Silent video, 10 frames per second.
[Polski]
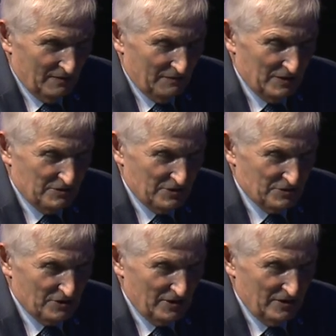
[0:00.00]
Wiecie,
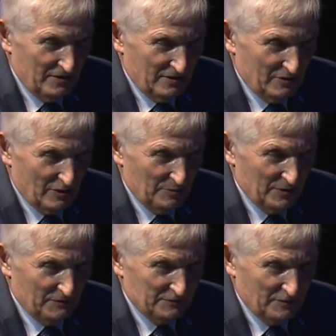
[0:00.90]
że
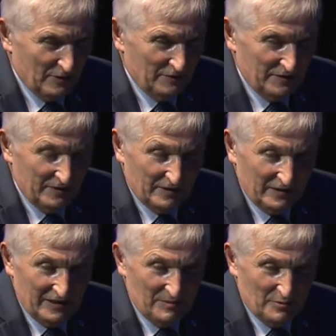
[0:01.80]
choroby nowotworowe
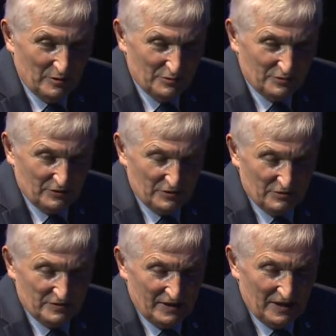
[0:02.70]
gnębią ludzkość
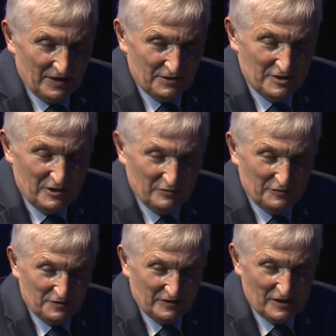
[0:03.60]
od zarania
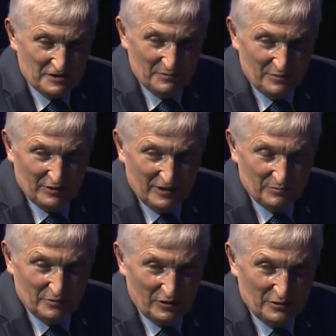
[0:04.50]
dziejów i z każdym
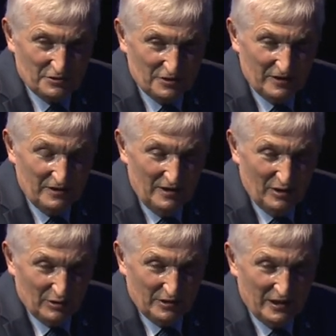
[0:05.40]
rokiem to rośnie
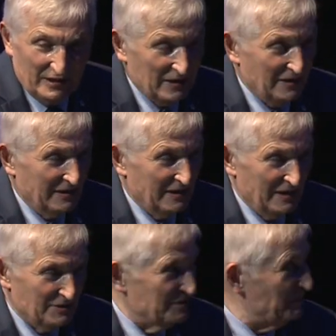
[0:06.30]
o kilka,
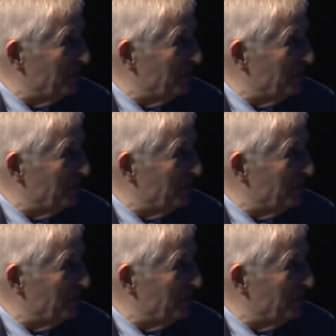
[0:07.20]
kilkanaście